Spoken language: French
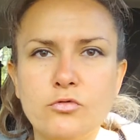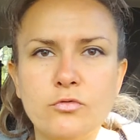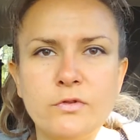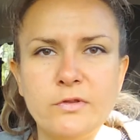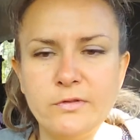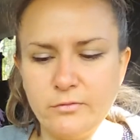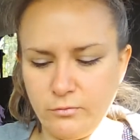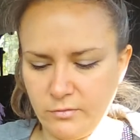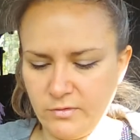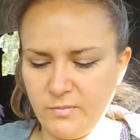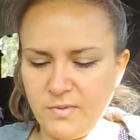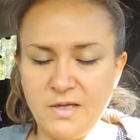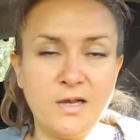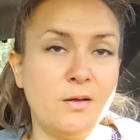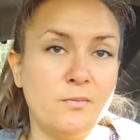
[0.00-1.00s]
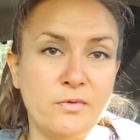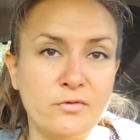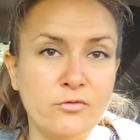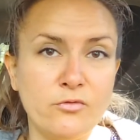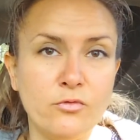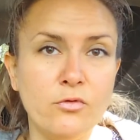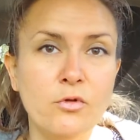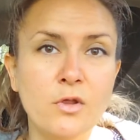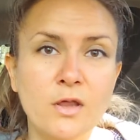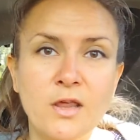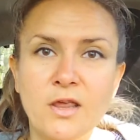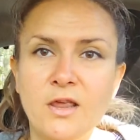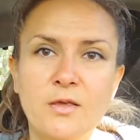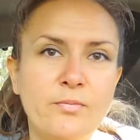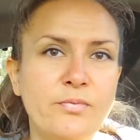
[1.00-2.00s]
l'utilise aussi bien à la maison.
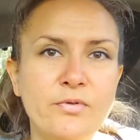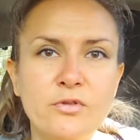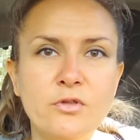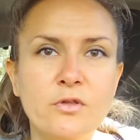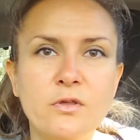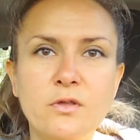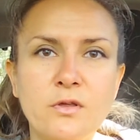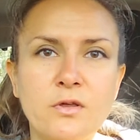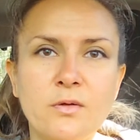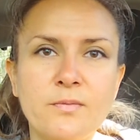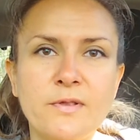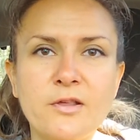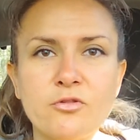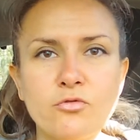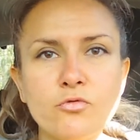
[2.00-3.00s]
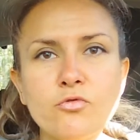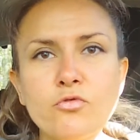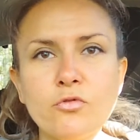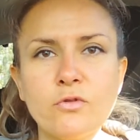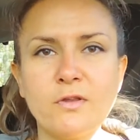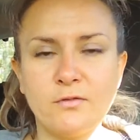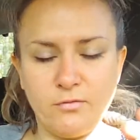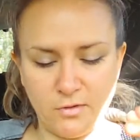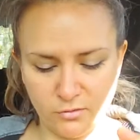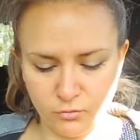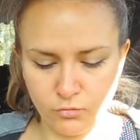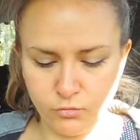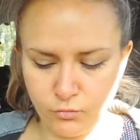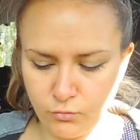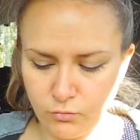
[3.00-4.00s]
Et puis, comme ça, je suis sûre d'avoir
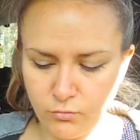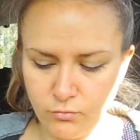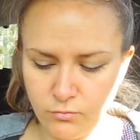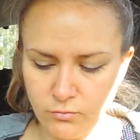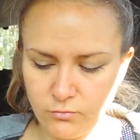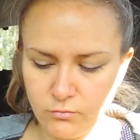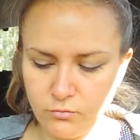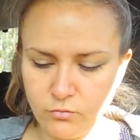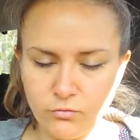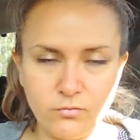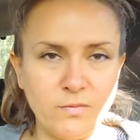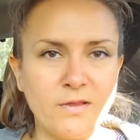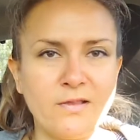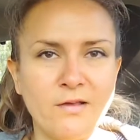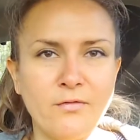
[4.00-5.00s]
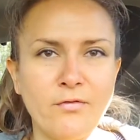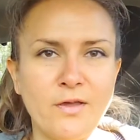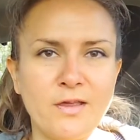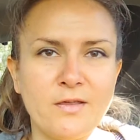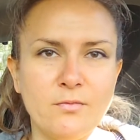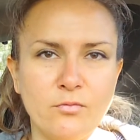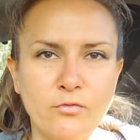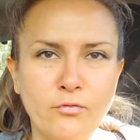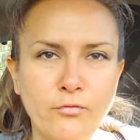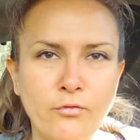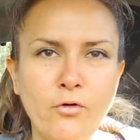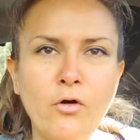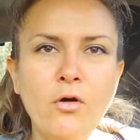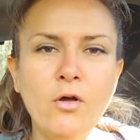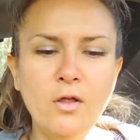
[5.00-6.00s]
tout, toutes mes affaires qu'il me
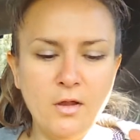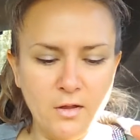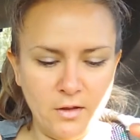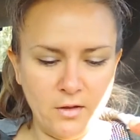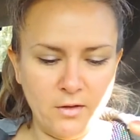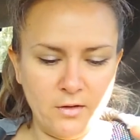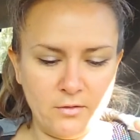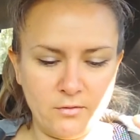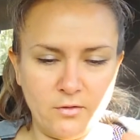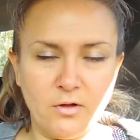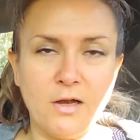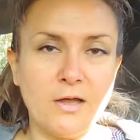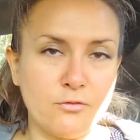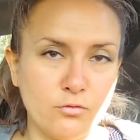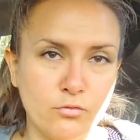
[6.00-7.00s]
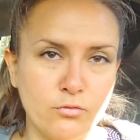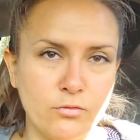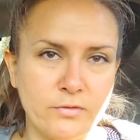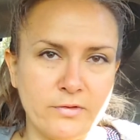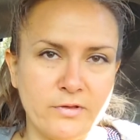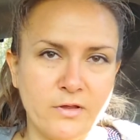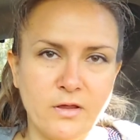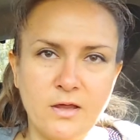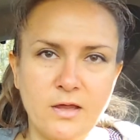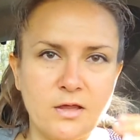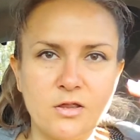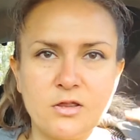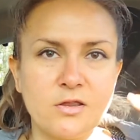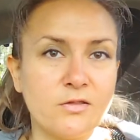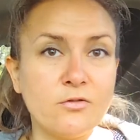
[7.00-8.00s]
faut dans la trousse.
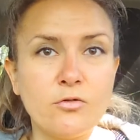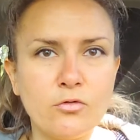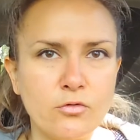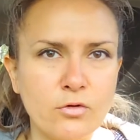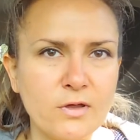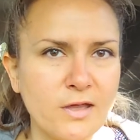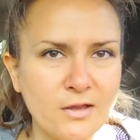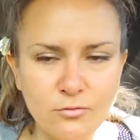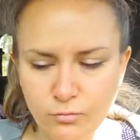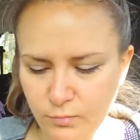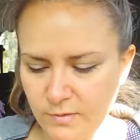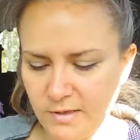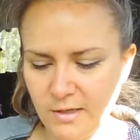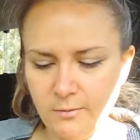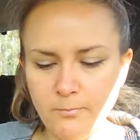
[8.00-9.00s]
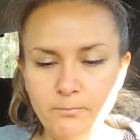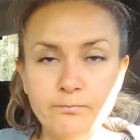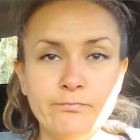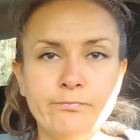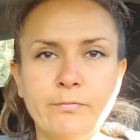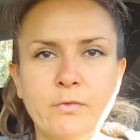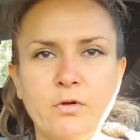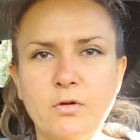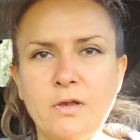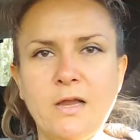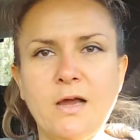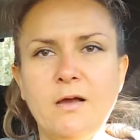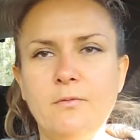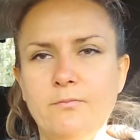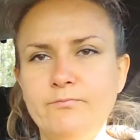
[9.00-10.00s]
Et je risque rien d'oublier. Donc
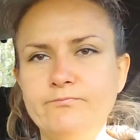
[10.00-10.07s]
là,